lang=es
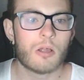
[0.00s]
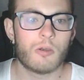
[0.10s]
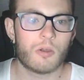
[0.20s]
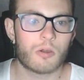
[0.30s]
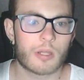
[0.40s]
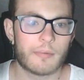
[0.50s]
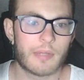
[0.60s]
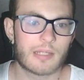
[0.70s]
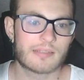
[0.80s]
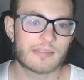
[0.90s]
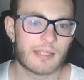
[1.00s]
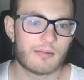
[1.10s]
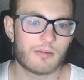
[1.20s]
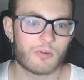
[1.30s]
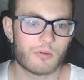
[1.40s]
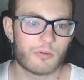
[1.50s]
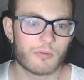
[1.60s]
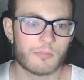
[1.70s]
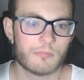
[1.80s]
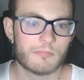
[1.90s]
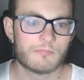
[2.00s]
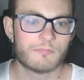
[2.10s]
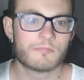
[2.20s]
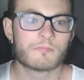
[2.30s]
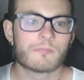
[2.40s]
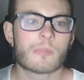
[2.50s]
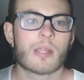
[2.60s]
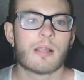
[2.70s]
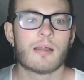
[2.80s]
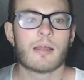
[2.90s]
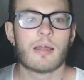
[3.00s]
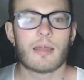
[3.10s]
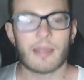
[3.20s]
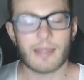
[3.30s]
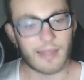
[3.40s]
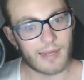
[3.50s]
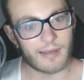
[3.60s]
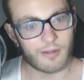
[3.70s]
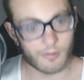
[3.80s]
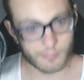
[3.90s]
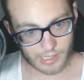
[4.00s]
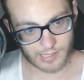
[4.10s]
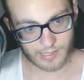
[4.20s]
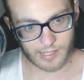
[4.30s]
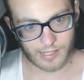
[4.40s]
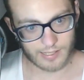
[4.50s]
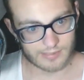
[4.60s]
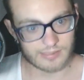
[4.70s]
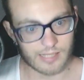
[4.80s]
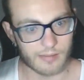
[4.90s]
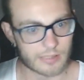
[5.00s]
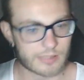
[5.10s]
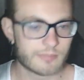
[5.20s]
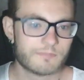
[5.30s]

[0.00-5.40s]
lo que viene siendo el nombre del canal, ¿sabes?